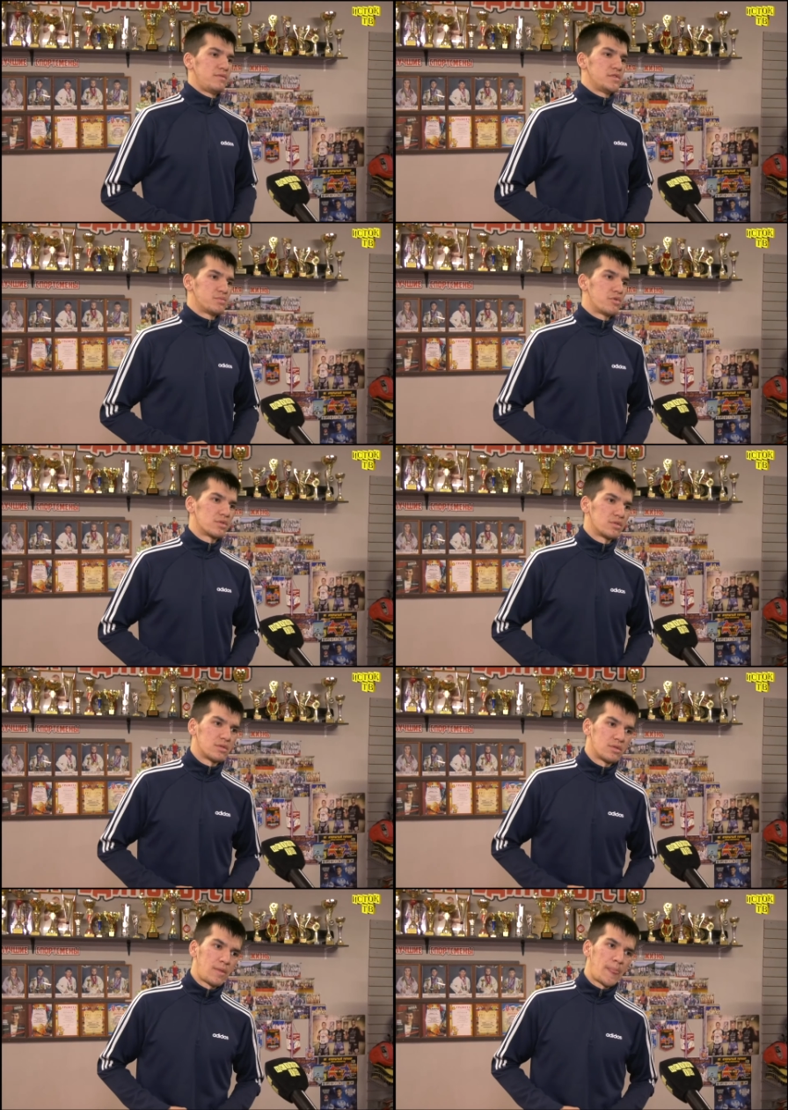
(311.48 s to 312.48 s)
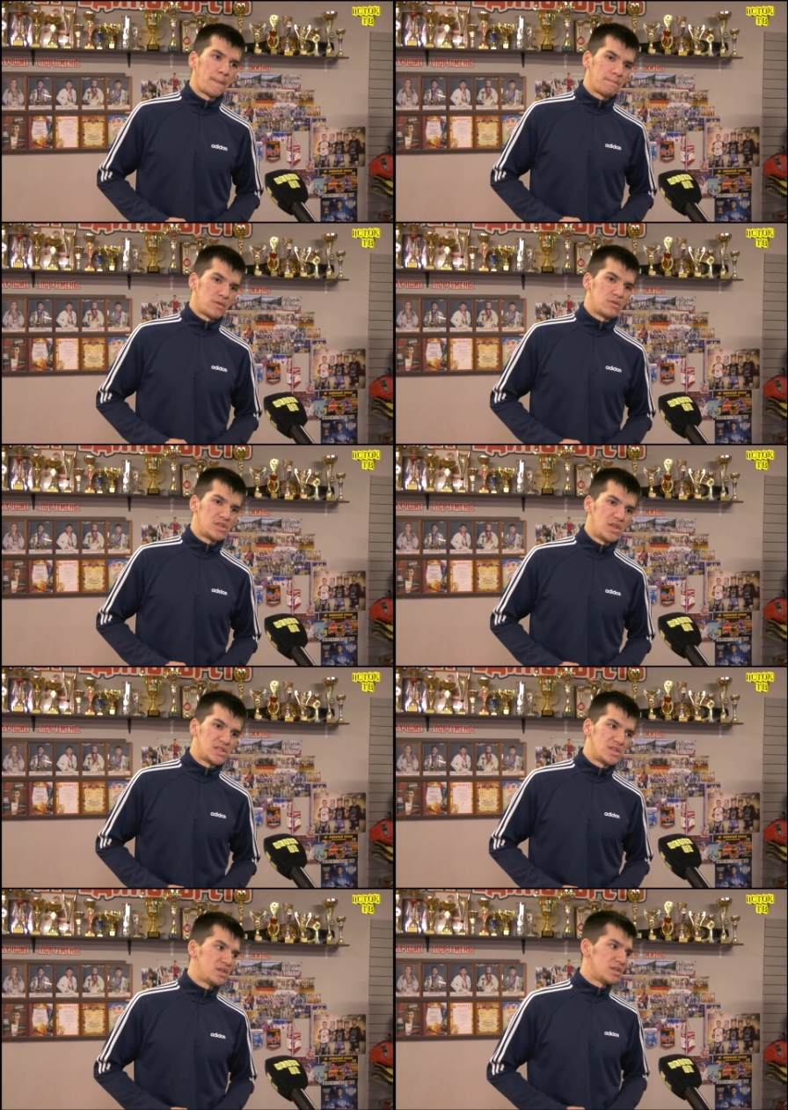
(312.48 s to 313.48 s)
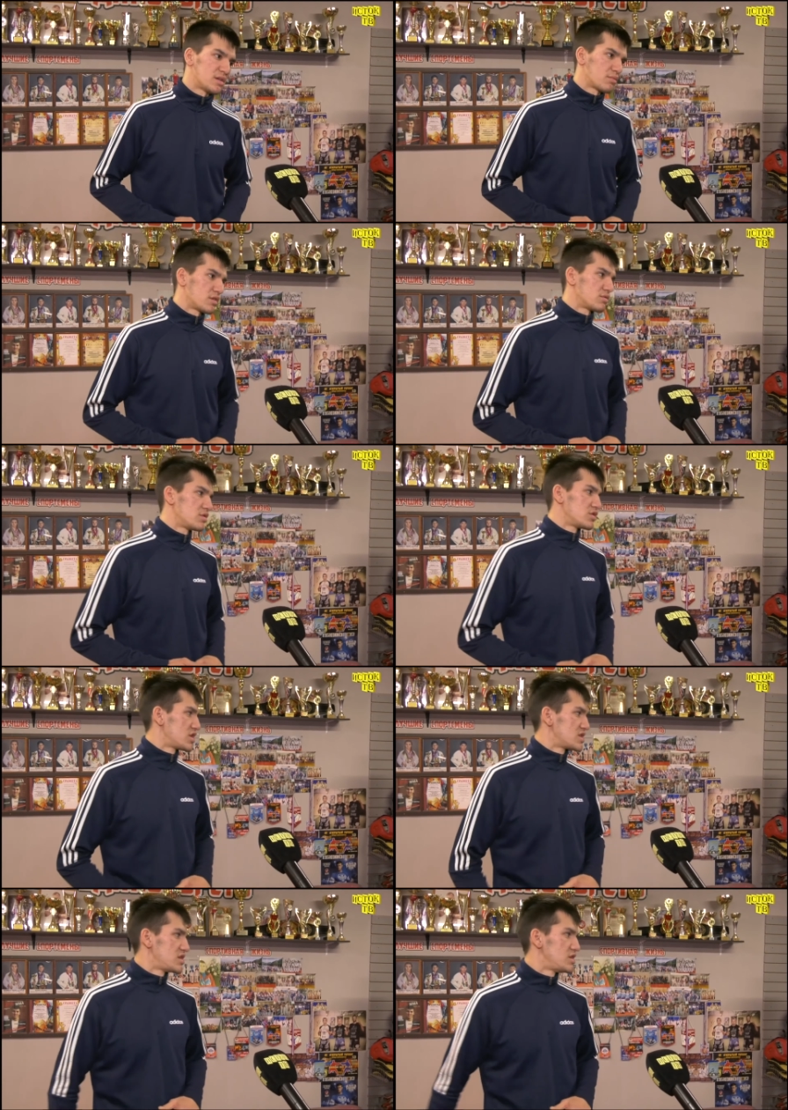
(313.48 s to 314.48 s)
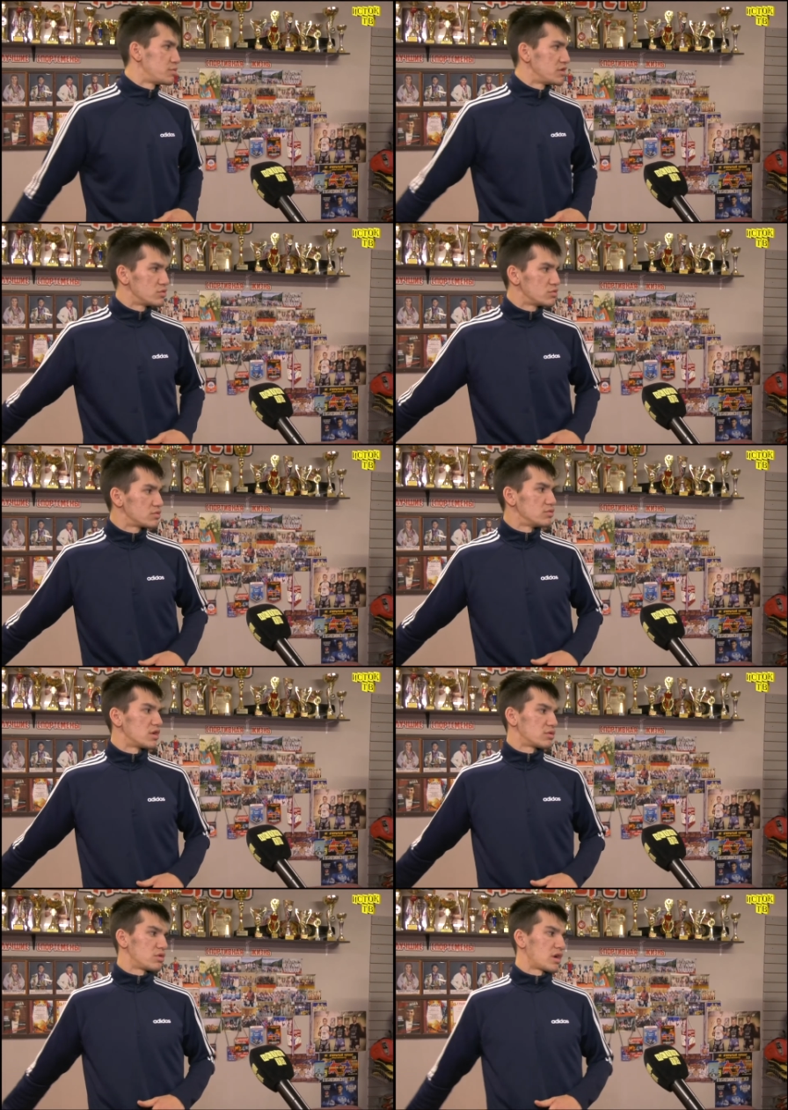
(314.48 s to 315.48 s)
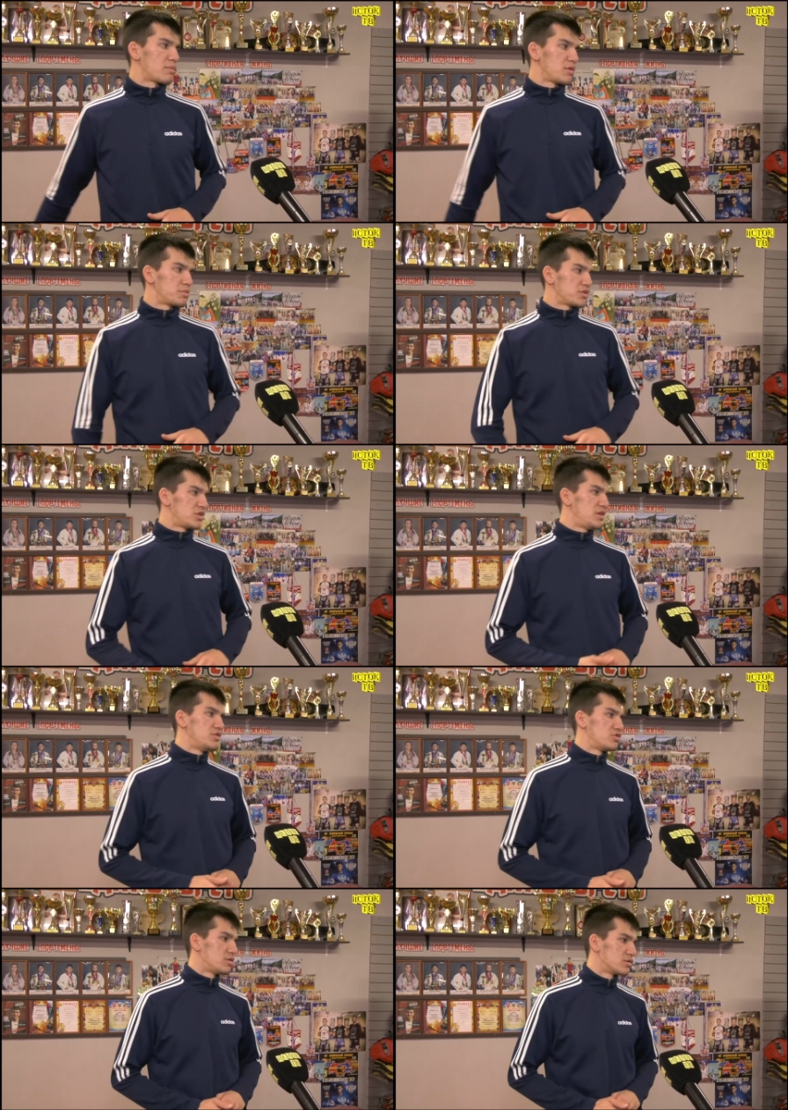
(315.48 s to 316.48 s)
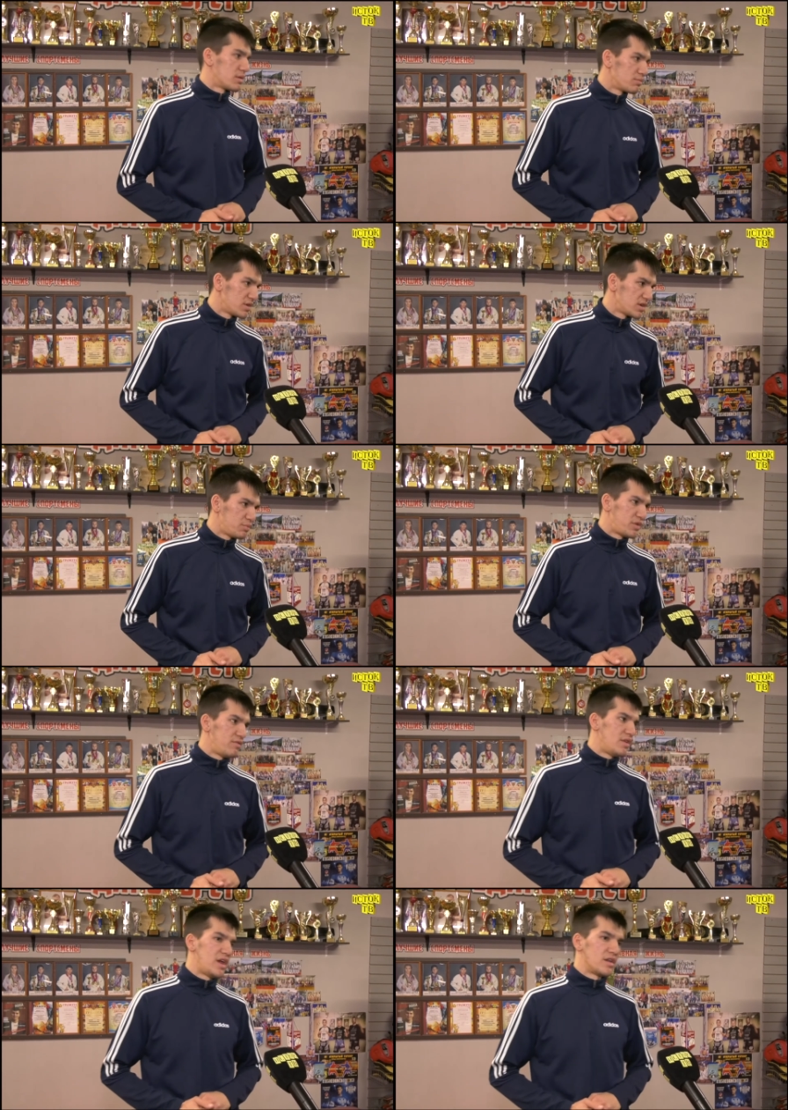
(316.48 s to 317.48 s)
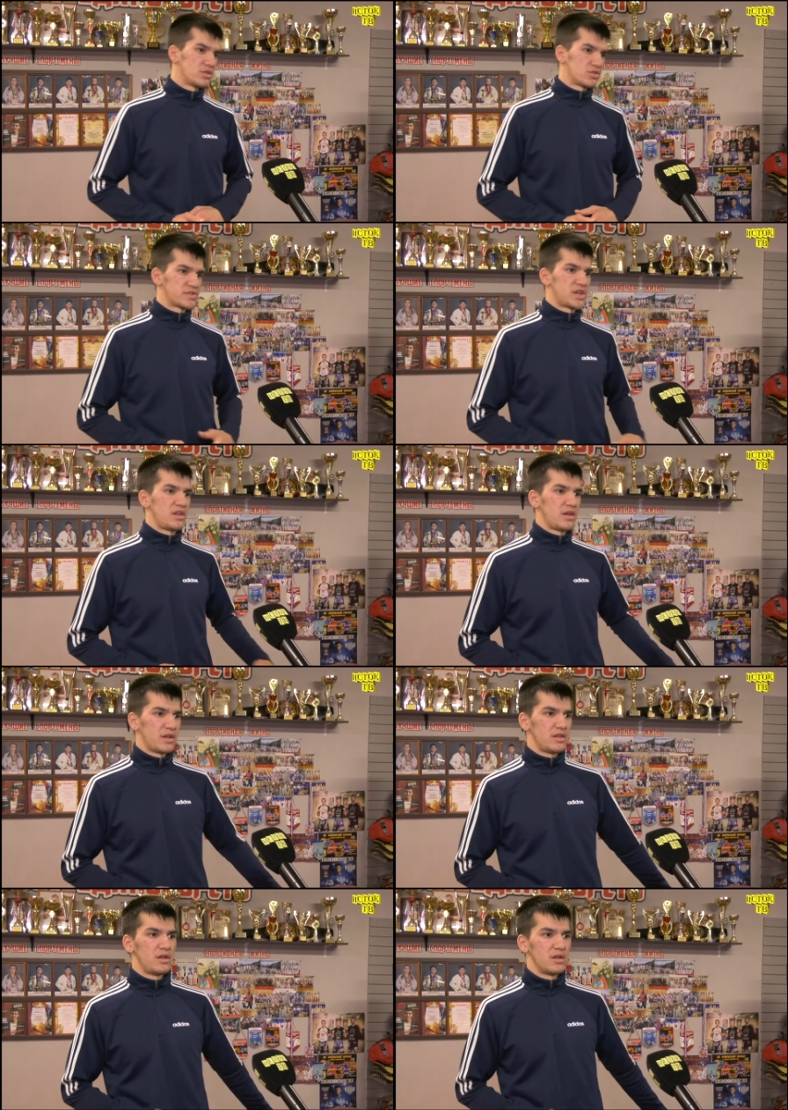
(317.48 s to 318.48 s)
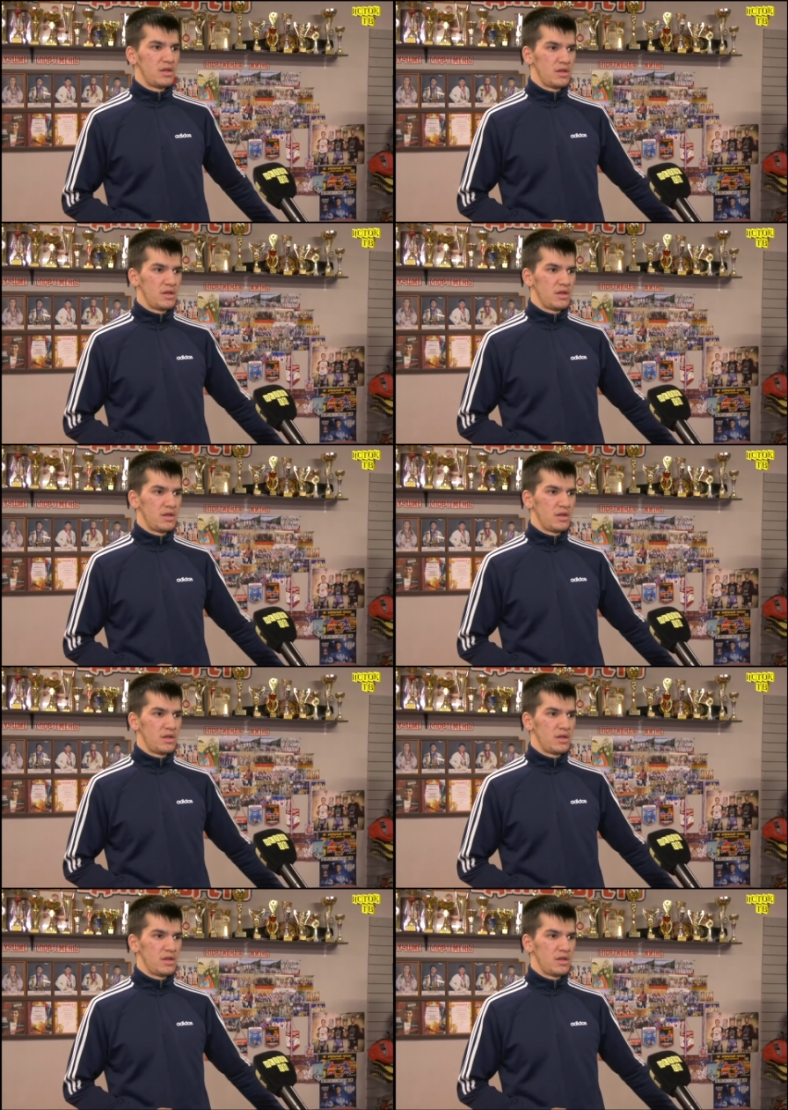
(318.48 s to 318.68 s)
вид спорта. То есть есть дети, там, которые сейчас здесь присутствуют, которые ко мне пришли еще, там, их привели, они еще в садик ходили.